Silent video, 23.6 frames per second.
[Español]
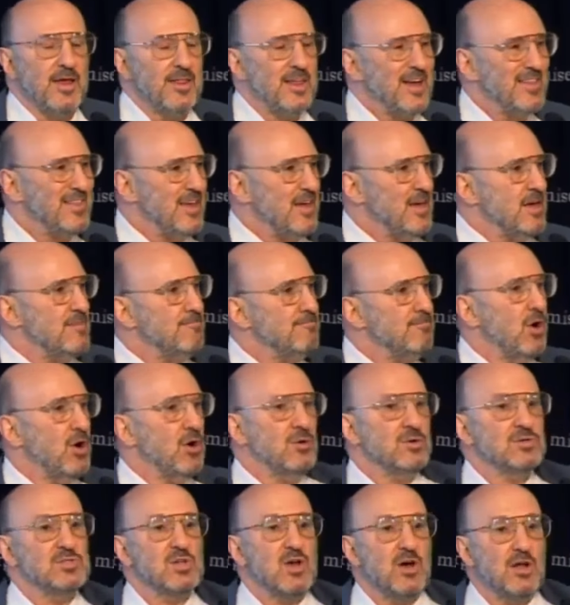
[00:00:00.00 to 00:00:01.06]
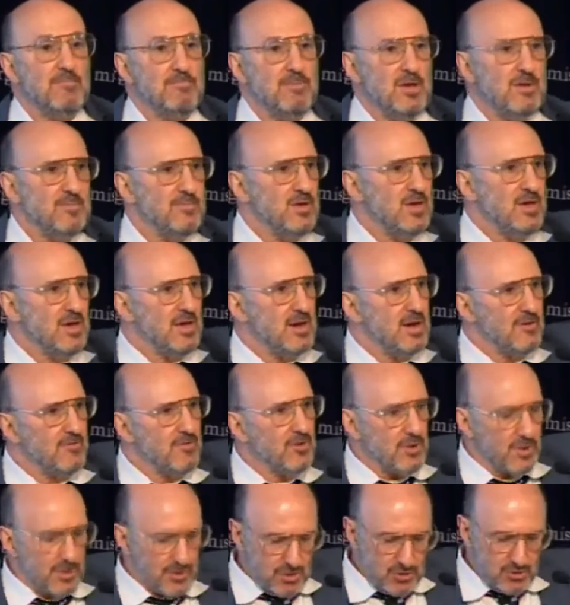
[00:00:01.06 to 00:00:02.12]
que impusieron a BP y a todos los
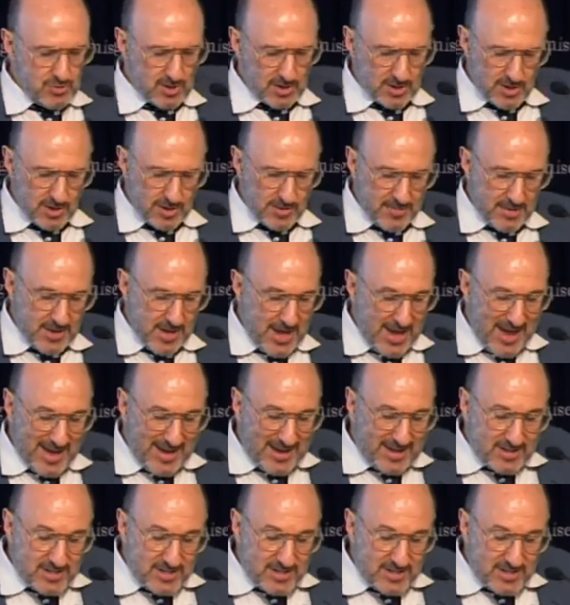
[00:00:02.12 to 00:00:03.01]
demás perforadores,